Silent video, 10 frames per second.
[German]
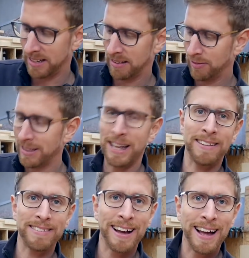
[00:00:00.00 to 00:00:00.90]
Das wird ja
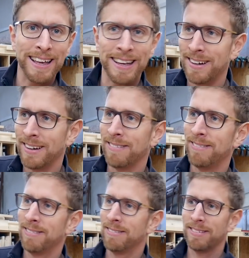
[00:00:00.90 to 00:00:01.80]
jetzt keine
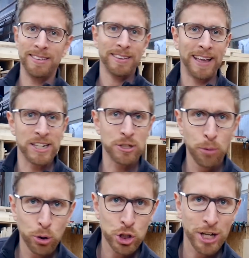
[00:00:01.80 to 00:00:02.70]
äh, kein
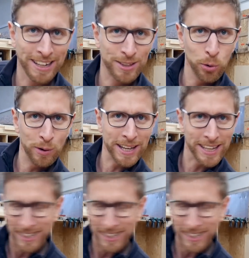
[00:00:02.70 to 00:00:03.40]
Schmuckschatulle.